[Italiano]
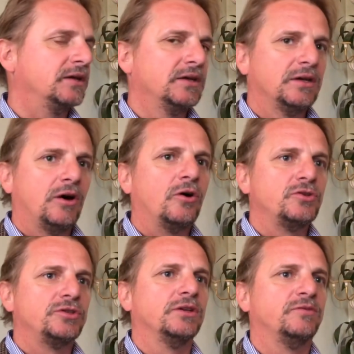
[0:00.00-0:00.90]
Oggi
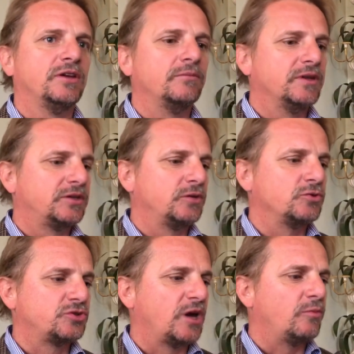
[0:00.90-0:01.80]
finalmente
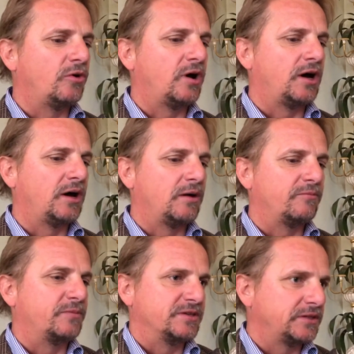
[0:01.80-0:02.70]
riusciamo a
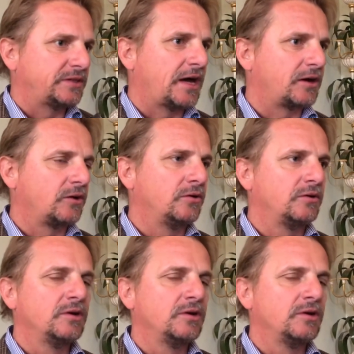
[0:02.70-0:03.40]
presentarlo,